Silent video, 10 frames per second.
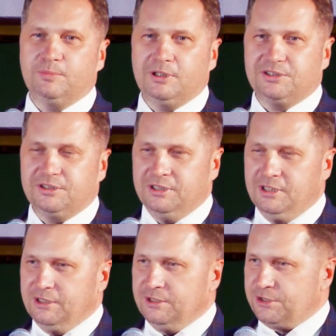pracy
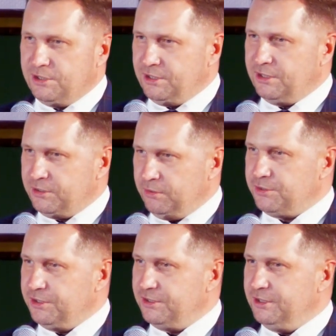na rzecz naszej
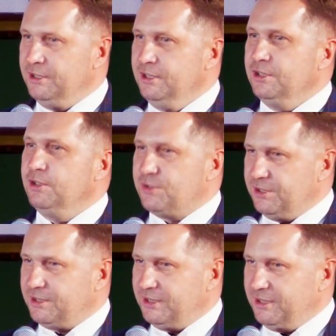ojczyzny i
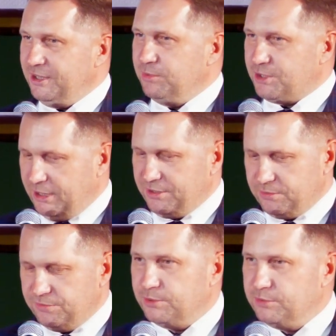wszystkich jej
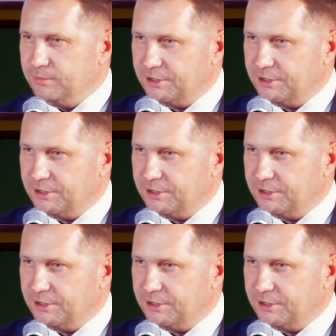mieszkańców. Dziękuję